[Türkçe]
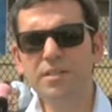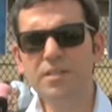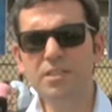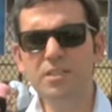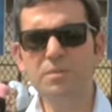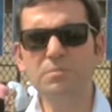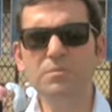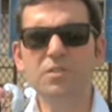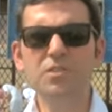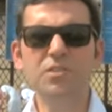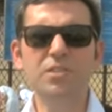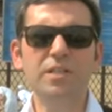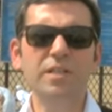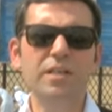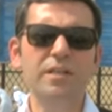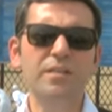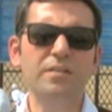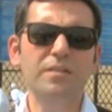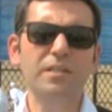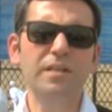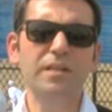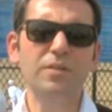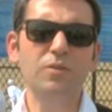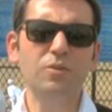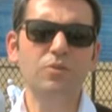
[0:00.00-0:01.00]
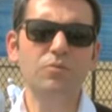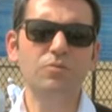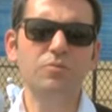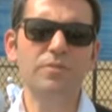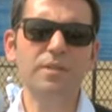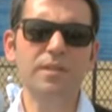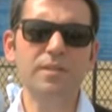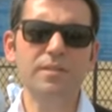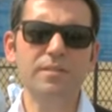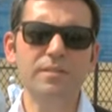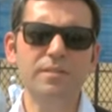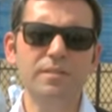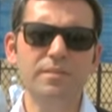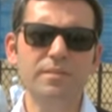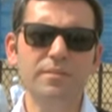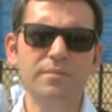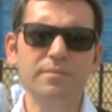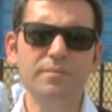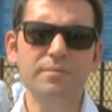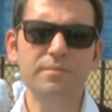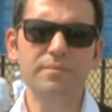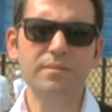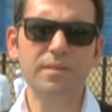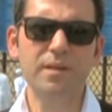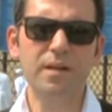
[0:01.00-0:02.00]
şimdi şehitliğin önündeyiz.
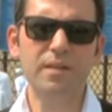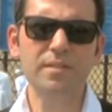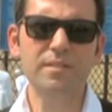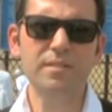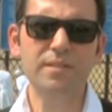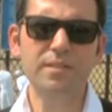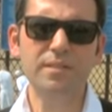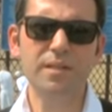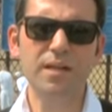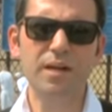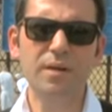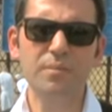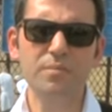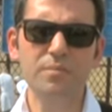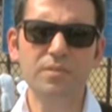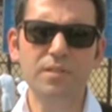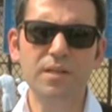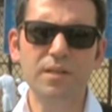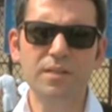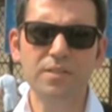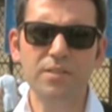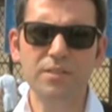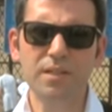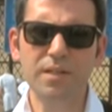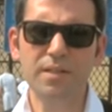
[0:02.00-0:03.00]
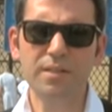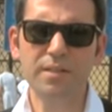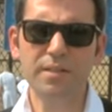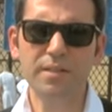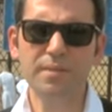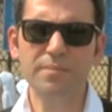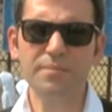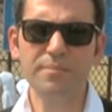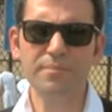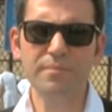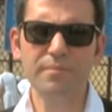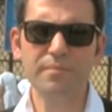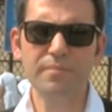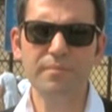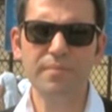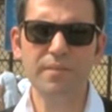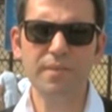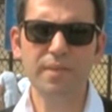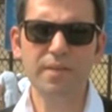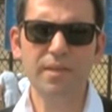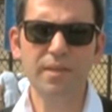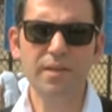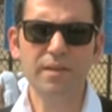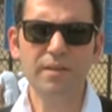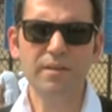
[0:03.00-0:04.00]
Hazreti Hamza içeride.
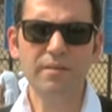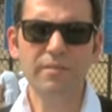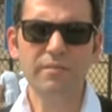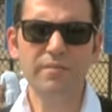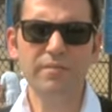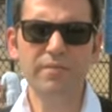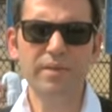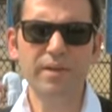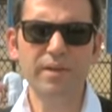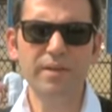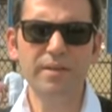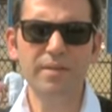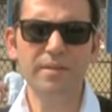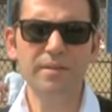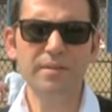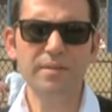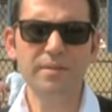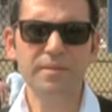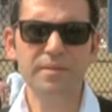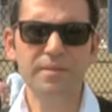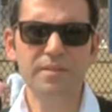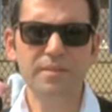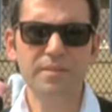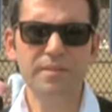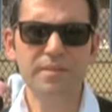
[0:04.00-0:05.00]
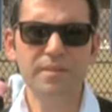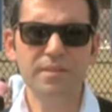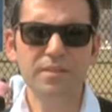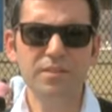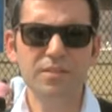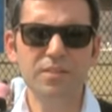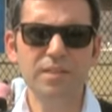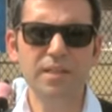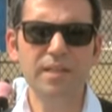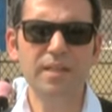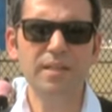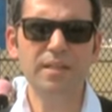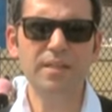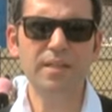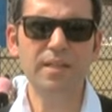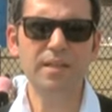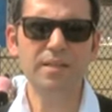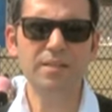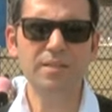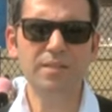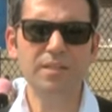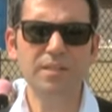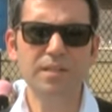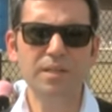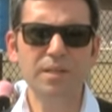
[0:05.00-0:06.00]
Ve
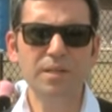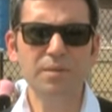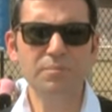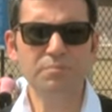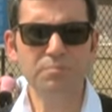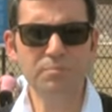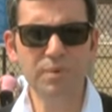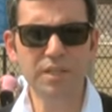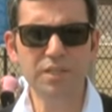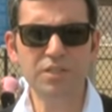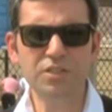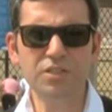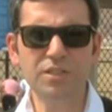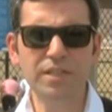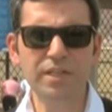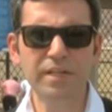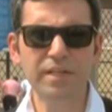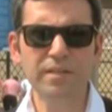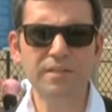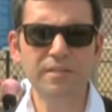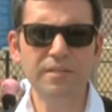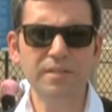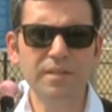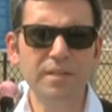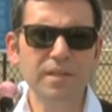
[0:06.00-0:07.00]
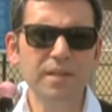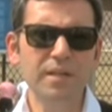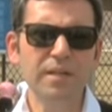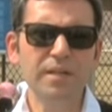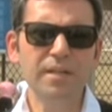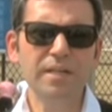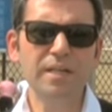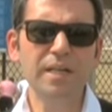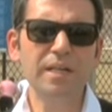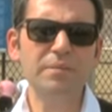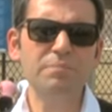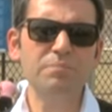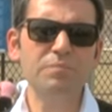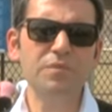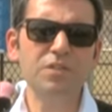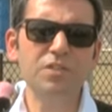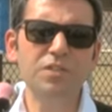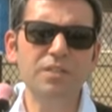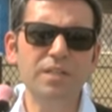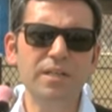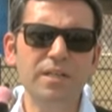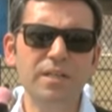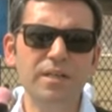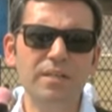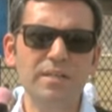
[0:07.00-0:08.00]
şehitler, 5 şehit, 70
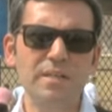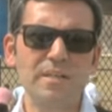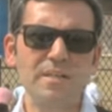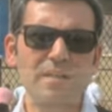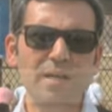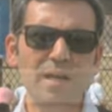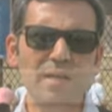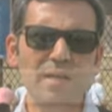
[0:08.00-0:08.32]
şehidin